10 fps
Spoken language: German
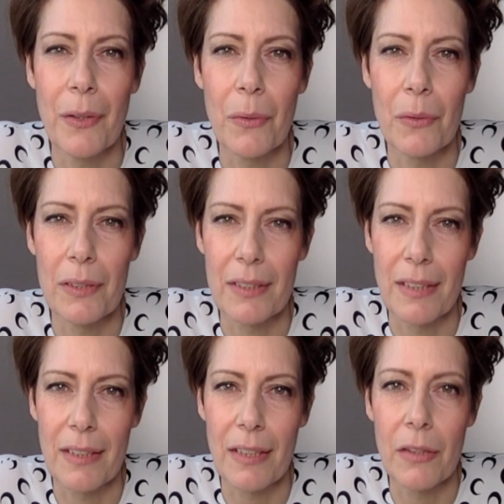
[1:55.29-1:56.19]
Und dann
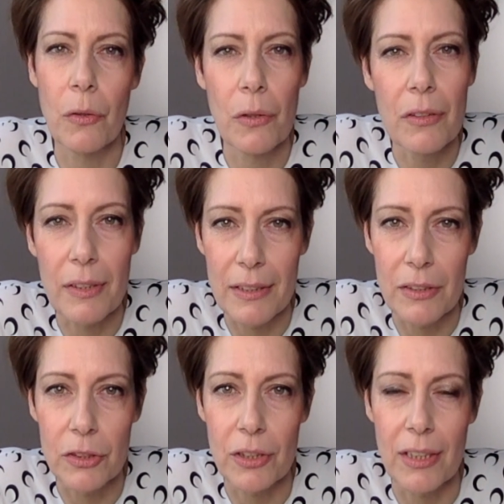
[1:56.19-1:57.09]
kann eine neue Welt
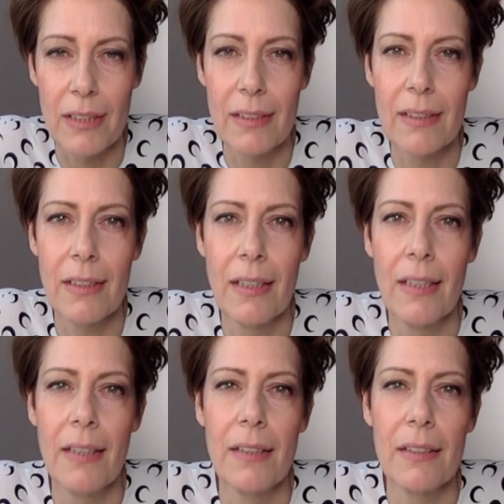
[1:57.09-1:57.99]
entstehen,
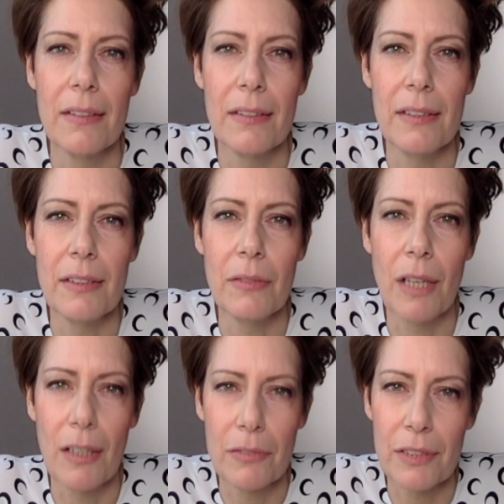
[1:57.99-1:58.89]
die
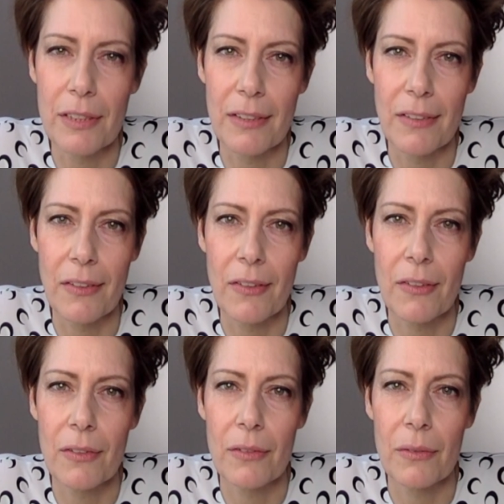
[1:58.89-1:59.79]
wahrhaftiger
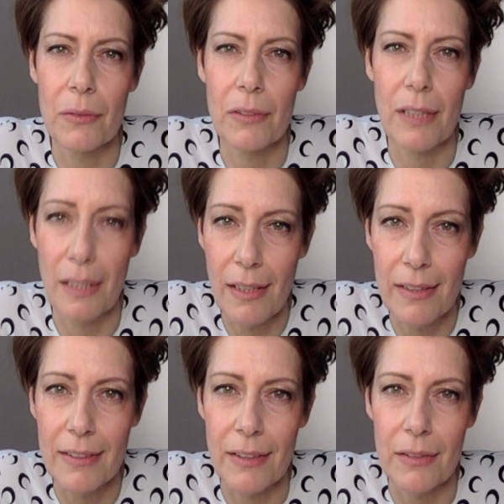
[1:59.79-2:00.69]
ist und
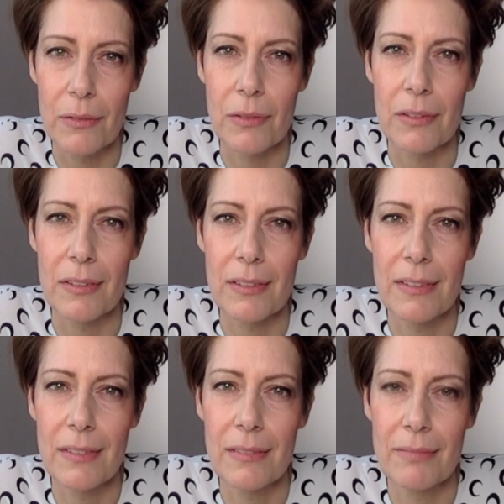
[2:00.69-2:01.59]
ehrlicher und
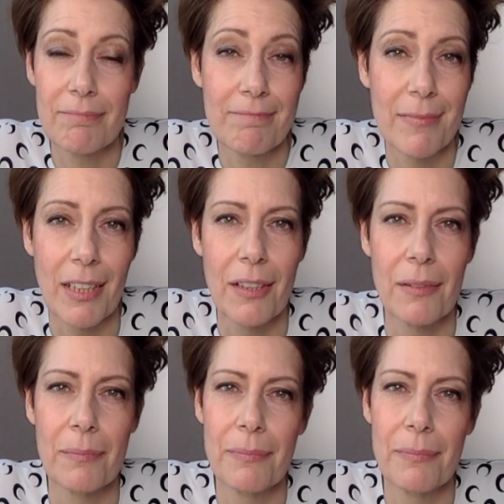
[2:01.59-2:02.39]
ja,